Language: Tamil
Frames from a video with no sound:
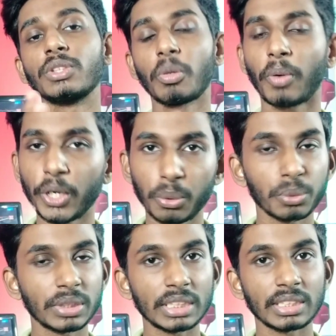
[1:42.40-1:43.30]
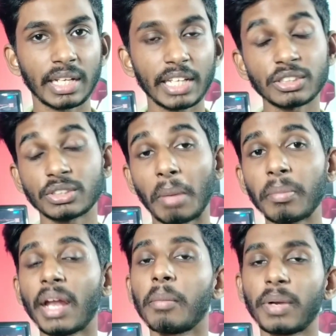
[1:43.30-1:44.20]
ஜீரோ பாயிண்ட் டூ சிக்ஸ் இருக்கே
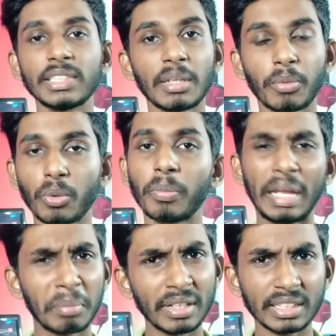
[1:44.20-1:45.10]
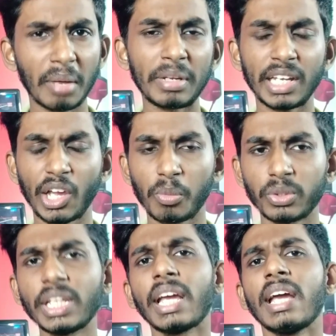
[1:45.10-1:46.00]
செம்மையான ப்ரைஸ் அப்புறம் ப்ரை பண்ணுறதுக்கு அப்படின்னு
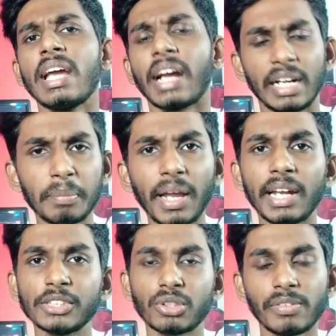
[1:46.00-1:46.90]
கேட்கும்போது கண்டிப்பாக இல்லைன்னு